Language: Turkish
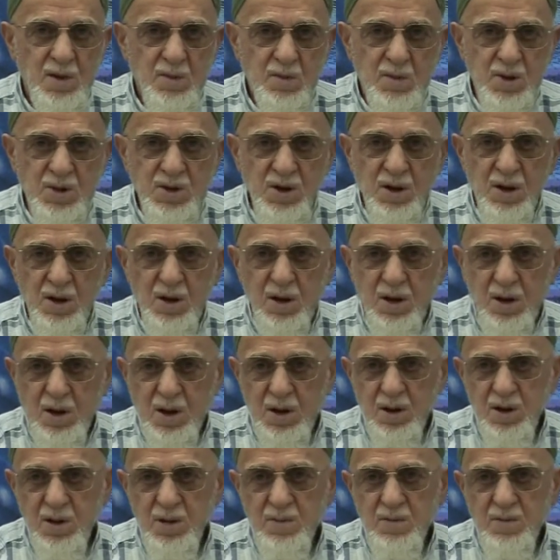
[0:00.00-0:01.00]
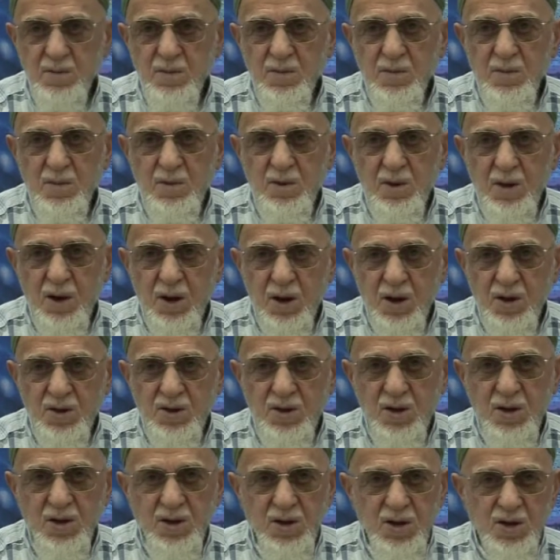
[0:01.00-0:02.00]
Mesela hanım
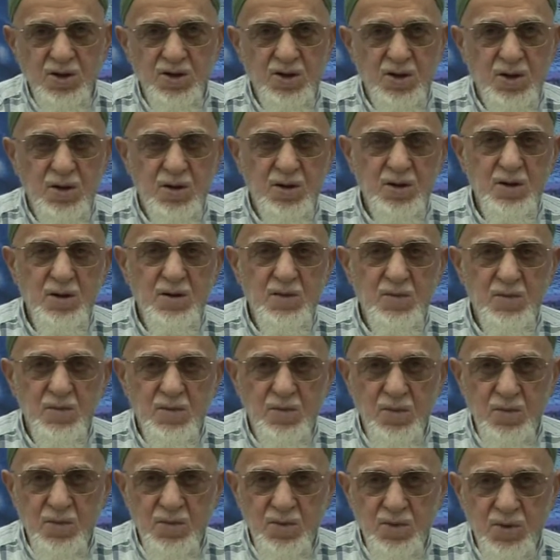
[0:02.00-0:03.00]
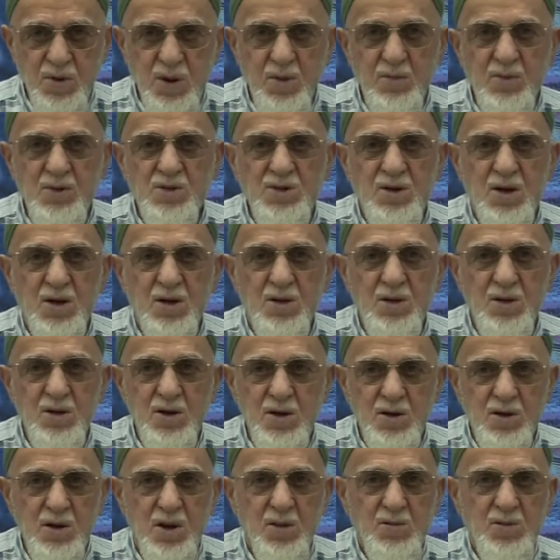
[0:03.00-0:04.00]
adetine kesildi, temizlendi,
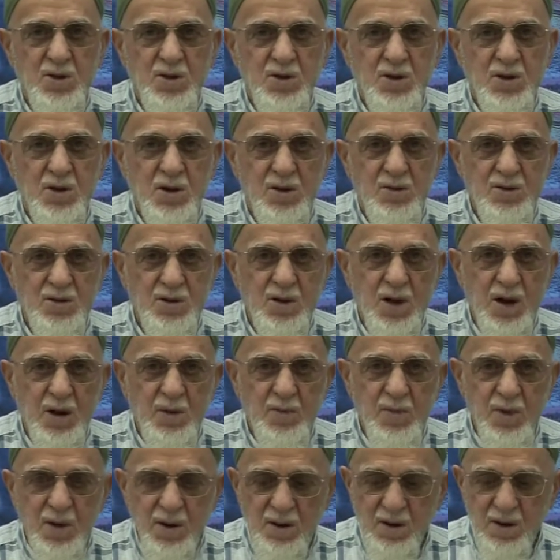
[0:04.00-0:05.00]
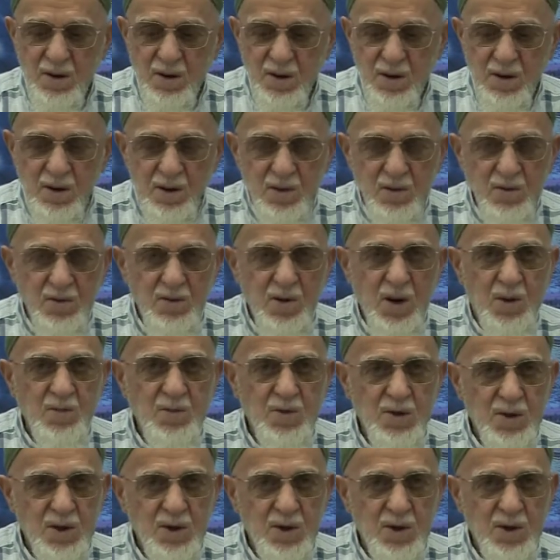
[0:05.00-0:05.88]
ihramda kadın ne yapar? Tabi